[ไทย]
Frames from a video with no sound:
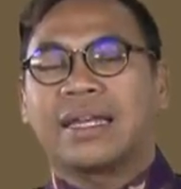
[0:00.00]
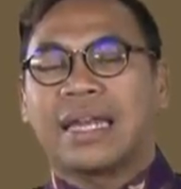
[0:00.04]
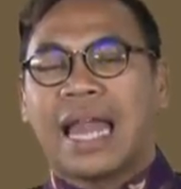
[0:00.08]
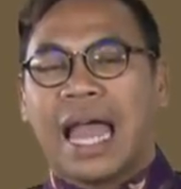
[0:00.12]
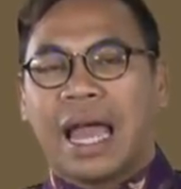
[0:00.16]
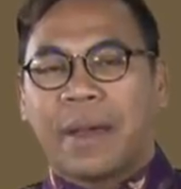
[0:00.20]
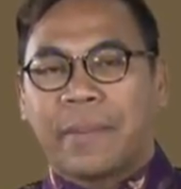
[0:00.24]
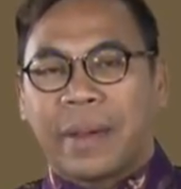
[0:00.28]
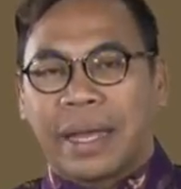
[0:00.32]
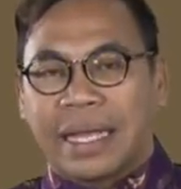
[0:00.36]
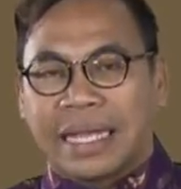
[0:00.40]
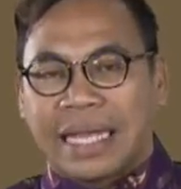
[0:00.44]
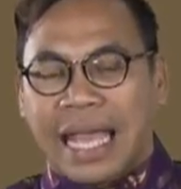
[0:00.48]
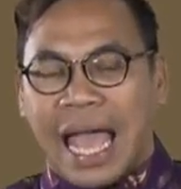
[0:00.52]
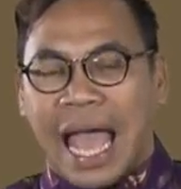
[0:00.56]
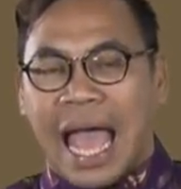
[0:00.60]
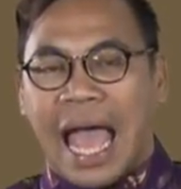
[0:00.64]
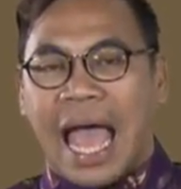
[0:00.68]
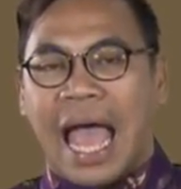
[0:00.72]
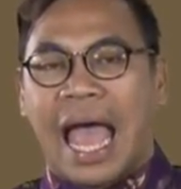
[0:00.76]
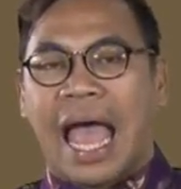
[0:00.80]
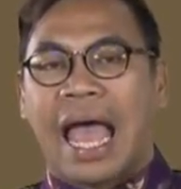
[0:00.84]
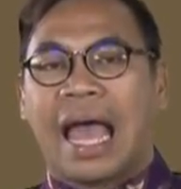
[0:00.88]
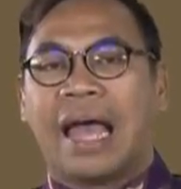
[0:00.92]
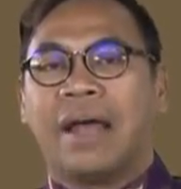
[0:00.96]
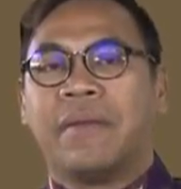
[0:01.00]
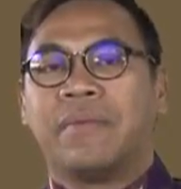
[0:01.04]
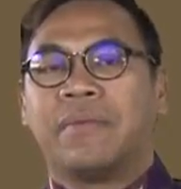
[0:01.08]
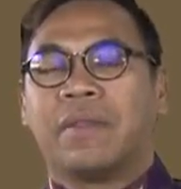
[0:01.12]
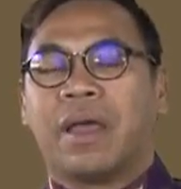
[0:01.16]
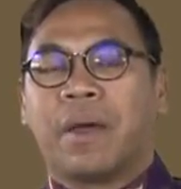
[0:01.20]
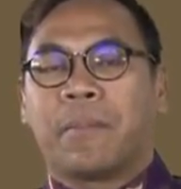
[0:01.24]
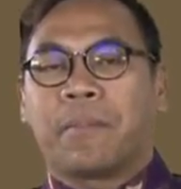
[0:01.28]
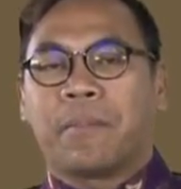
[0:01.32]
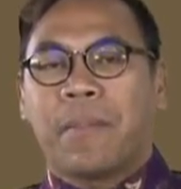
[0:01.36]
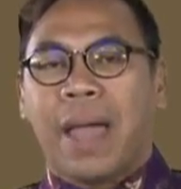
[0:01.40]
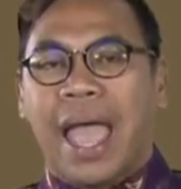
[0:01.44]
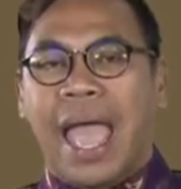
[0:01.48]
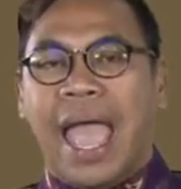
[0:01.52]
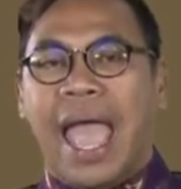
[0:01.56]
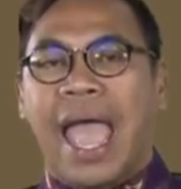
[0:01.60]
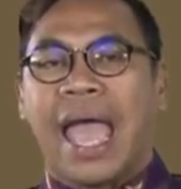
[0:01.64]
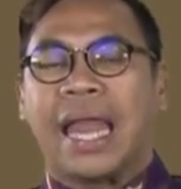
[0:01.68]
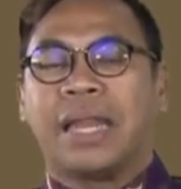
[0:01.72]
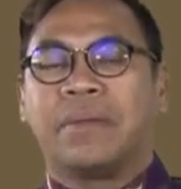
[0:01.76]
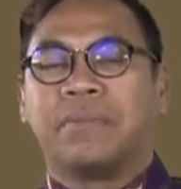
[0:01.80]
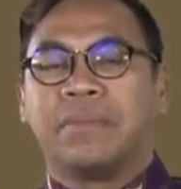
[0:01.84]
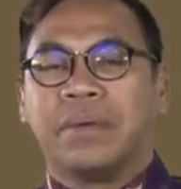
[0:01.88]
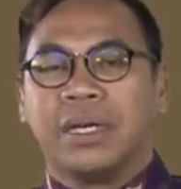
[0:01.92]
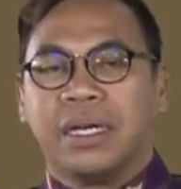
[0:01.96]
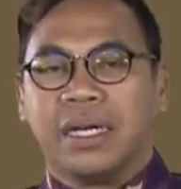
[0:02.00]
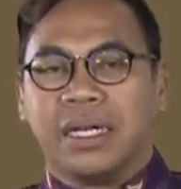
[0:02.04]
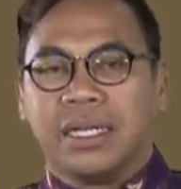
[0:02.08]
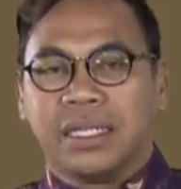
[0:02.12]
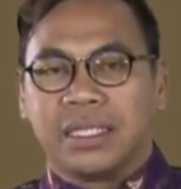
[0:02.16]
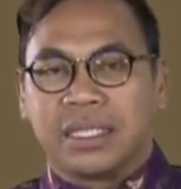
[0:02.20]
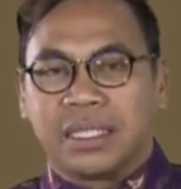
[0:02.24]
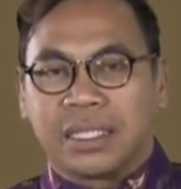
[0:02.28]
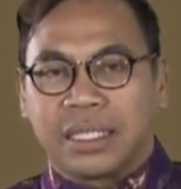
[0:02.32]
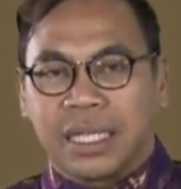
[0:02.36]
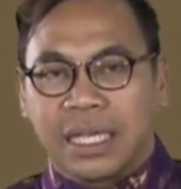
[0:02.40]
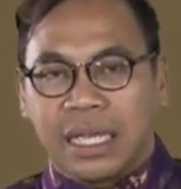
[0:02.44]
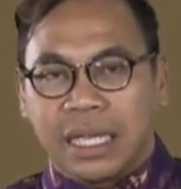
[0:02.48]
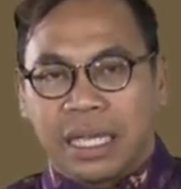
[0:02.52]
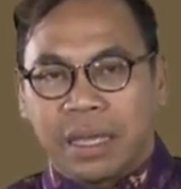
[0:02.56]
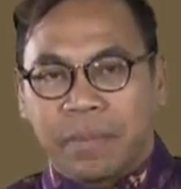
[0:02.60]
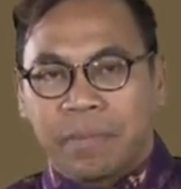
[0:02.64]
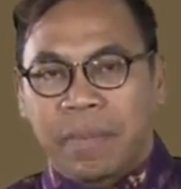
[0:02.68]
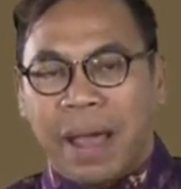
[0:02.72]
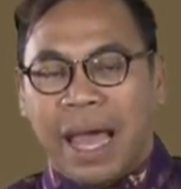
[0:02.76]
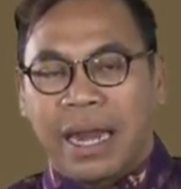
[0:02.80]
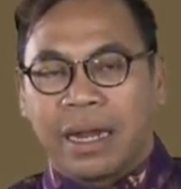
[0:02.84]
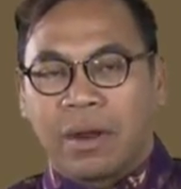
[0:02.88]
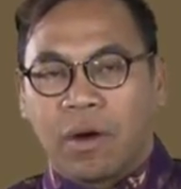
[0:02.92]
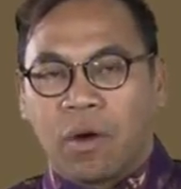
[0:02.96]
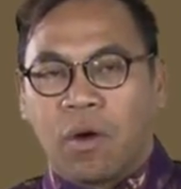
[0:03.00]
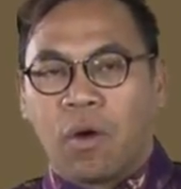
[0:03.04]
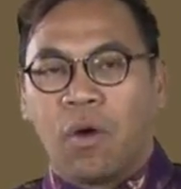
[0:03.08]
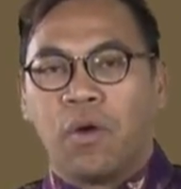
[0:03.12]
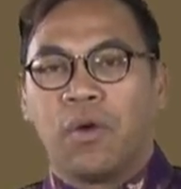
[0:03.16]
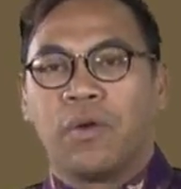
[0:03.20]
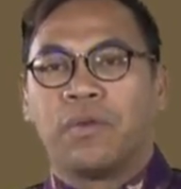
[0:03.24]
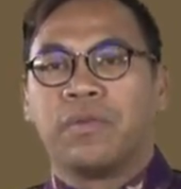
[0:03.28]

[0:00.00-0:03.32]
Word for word: นางพญา84,000 อง